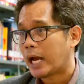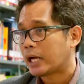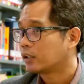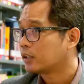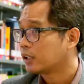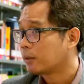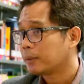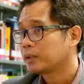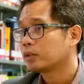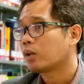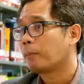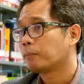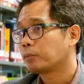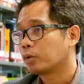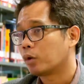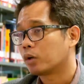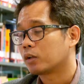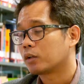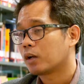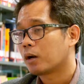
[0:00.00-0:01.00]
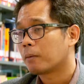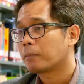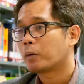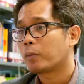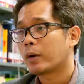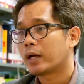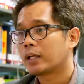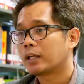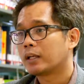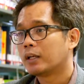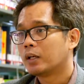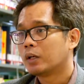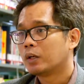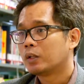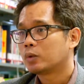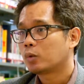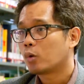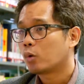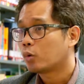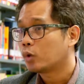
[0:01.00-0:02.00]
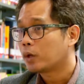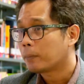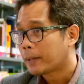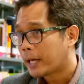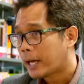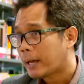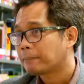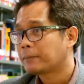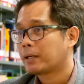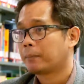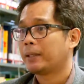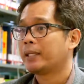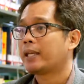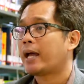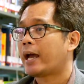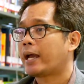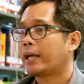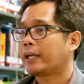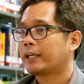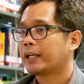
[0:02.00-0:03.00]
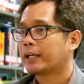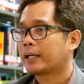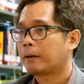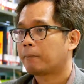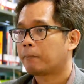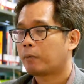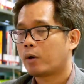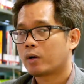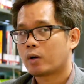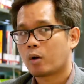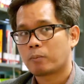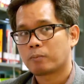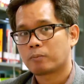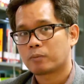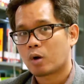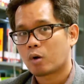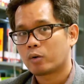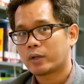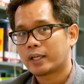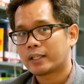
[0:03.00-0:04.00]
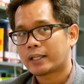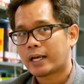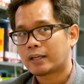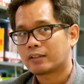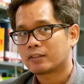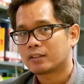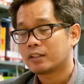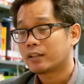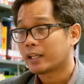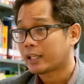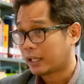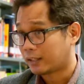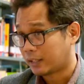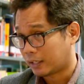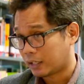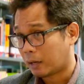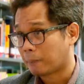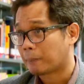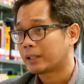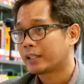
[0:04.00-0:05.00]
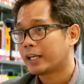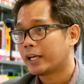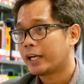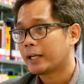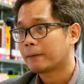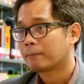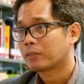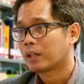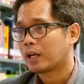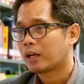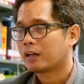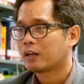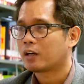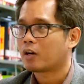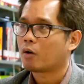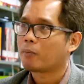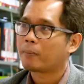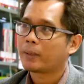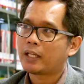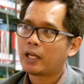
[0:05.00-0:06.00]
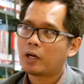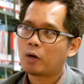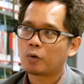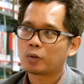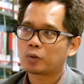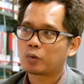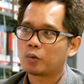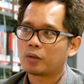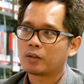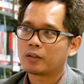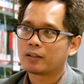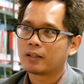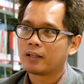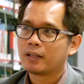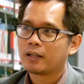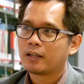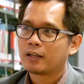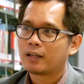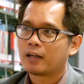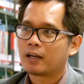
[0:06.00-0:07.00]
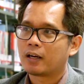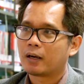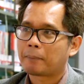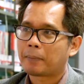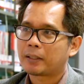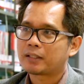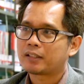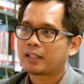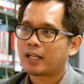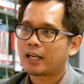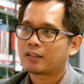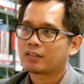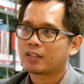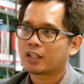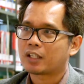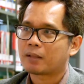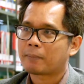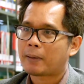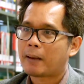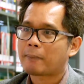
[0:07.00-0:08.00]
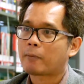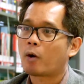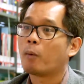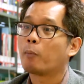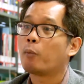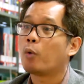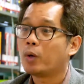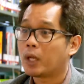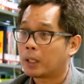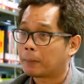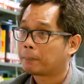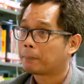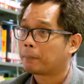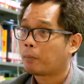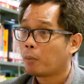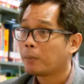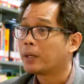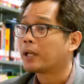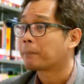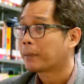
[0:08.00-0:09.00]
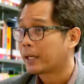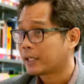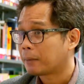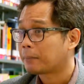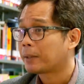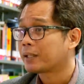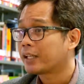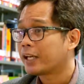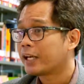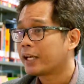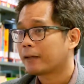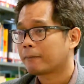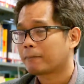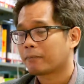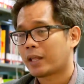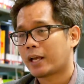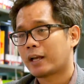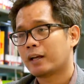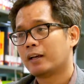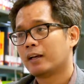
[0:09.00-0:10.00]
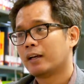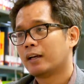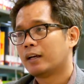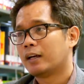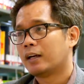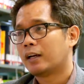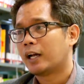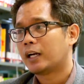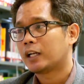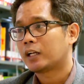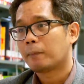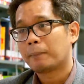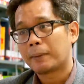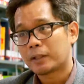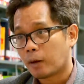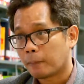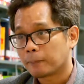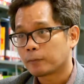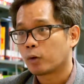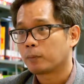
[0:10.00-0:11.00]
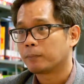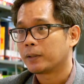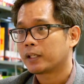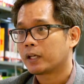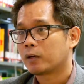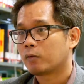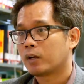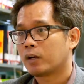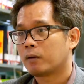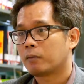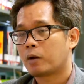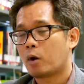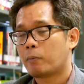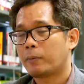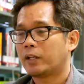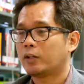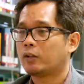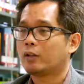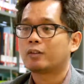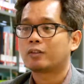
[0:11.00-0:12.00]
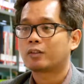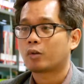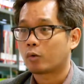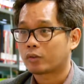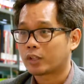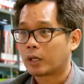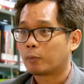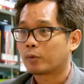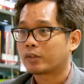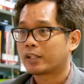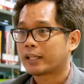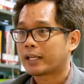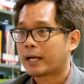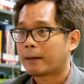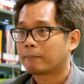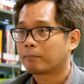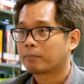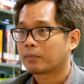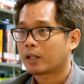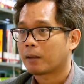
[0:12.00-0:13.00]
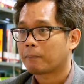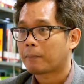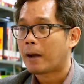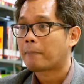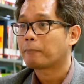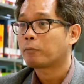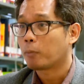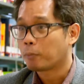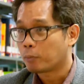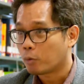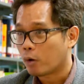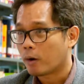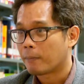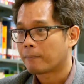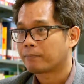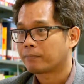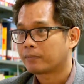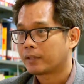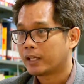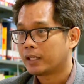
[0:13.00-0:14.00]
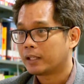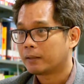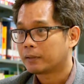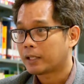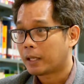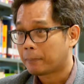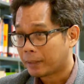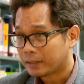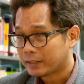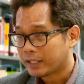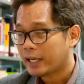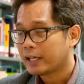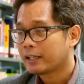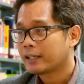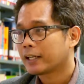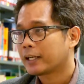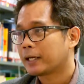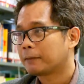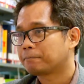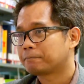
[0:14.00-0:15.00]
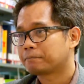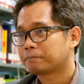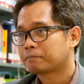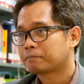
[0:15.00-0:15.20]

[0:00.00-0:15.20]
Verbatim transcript: อาจจะยังไม่ตอบโจทย์ ก็เพราะว่าตัวคุณภาพยังไม่ได้นะครับเพราะว่าเราเราเน้นการซื้อรายการจากต่างประเทศนะเราไม่ได้ลงทุนพัฒนาศักยภาพของผู้ผลิตผู้ผลิตภายในประเทศนะอันนั้นก็ไม่ตอบโจทย์เหมือนกันว่าเราไม่ได้ส่งเสริมอุตสาหกรรมภาพรวมๆในในประเทศนะครับ